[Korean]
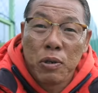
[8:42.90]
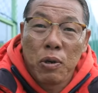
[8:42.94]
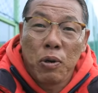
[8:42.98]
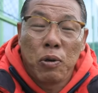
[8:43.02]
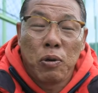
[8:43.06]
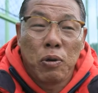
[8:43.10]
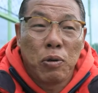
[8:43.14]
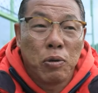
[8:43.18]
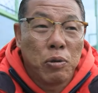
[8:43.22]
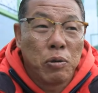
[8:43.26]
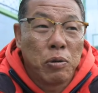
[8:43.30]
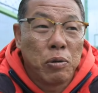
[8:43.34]

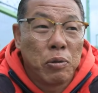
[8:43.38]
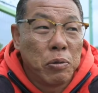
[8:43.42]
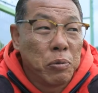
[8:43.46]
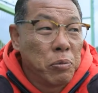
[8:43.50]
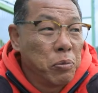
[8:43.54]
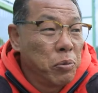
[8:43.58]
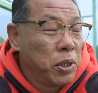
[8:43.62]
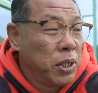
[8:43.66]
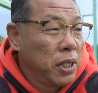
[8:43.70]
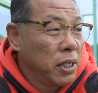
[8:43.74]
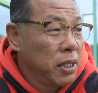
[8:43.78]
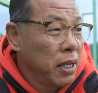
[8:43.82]

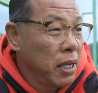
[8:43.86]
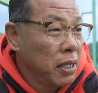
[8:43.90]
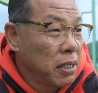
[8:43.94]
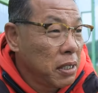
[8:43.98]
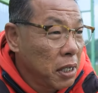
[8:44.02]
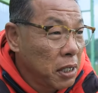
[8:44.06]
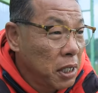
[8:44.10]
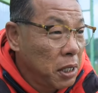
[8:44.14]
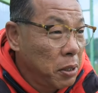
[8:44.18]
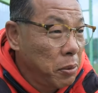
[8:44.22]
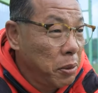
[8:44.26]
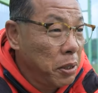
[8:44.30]
처음
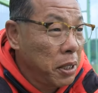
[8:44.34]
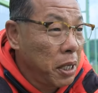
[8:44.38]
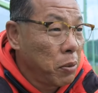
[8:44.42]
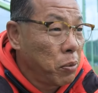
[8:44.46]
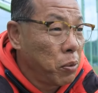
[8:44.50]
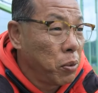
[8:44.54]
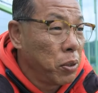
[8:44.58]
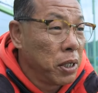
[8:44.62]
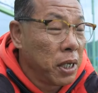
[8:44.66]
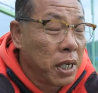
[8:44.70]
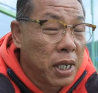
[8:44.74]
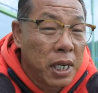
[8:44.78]
신생된 팀이다
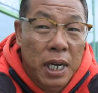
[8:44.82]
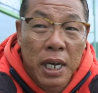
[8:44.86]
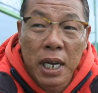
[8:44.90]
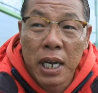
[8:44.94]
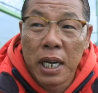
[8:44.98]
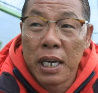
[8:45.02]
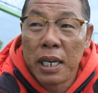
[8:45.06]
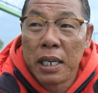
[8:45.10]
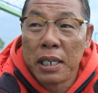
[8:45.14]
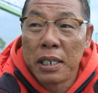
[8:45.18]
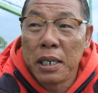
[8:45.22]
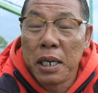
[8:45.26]

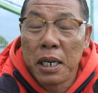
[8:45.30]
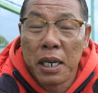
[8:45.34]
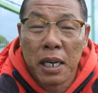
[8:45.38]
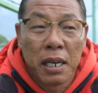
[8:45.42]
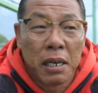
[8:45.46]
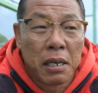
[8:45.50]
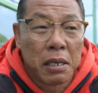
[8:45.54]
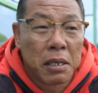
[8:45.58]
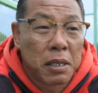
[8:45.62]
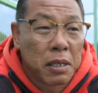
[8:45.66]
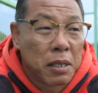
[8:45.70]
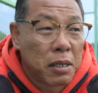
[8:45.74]
보니까
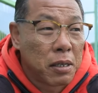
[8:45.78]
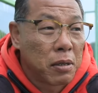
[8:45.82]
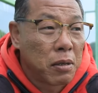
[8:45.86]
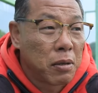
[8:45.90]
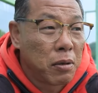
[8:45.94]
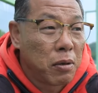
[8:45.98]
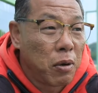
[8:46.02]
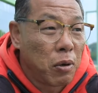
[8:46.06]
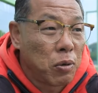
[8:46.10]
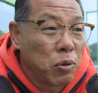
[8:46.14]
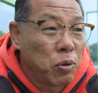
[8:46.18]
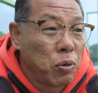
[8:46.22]
이제
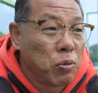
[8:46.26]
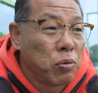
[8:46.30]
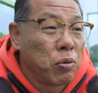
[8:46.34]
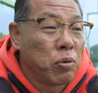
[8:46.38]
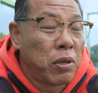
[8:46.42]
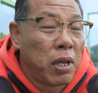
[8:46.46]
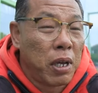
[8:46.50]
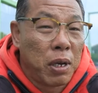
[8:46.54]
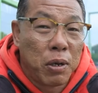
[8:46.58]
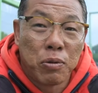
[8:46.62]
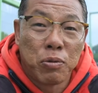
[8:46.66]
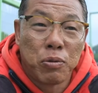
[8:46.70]

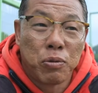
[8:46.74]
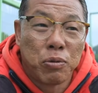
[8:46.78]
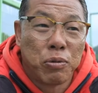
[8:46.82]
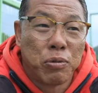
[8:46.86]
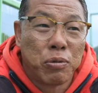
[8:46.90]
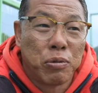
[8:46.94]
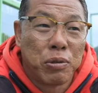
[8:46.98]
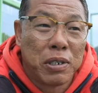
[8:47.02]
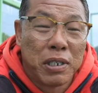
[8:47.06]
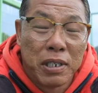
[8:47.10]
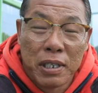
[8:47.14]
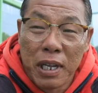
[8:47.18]
걱정도
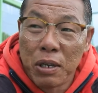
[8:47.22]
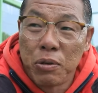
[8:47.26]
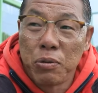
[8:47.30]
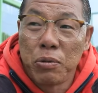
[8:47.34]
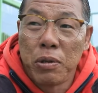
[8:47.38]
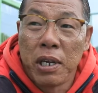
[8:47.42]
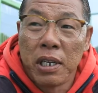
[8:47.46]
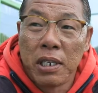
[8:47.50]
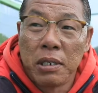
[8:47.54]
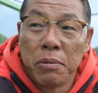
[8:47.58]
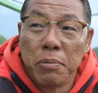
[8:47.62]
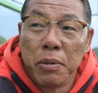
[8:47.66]
되고 기대도
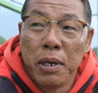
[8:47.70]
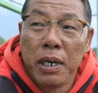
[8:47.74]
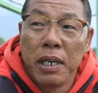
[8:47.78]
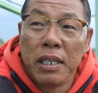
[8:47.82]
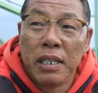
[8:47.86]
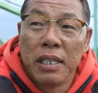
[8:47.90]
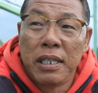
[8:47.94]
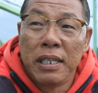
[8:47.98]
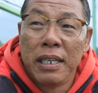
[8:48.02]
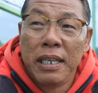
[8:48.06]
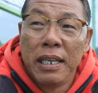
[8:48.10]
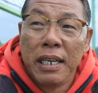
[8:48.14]

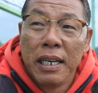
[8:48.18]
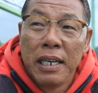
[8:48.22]
되지만